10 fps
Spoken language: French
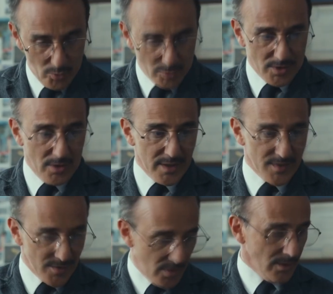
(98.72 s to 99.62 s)
Tout en
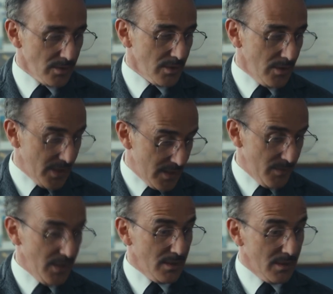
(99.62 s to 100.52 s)
restant dans les
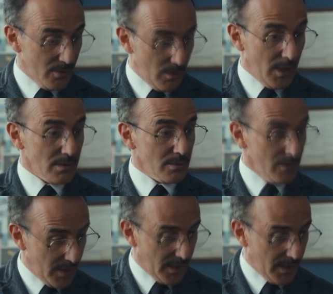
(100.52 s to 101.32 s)
limites des lois de